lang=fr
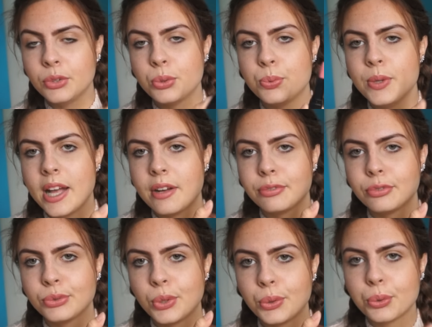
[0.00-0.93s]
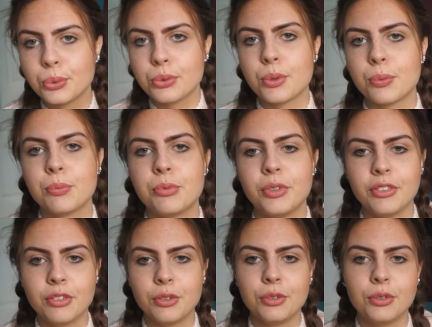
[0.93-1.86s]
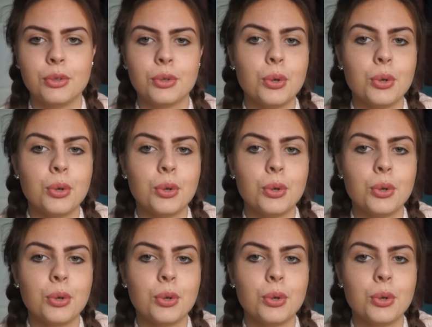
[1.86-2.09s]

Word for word: Je suis à fond dans le rose, comme vous pouvez le,